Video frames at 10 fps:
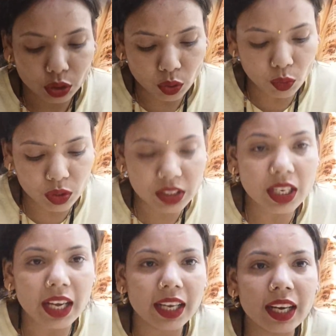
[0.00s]
तो उठ
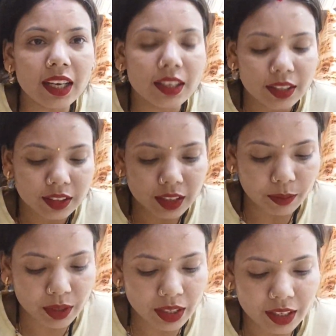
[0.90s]
जाएगा
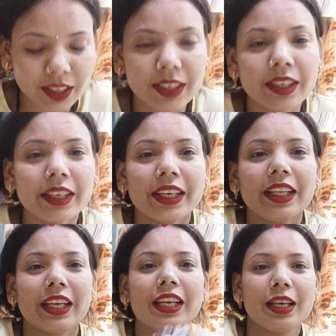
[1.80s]
तभी
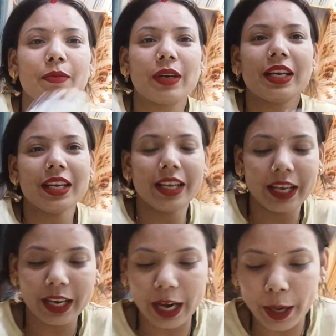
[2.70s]
देखिए बढ़िया
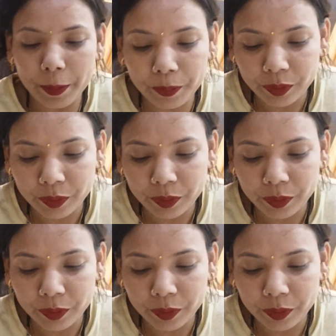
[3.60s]
निकल रहा है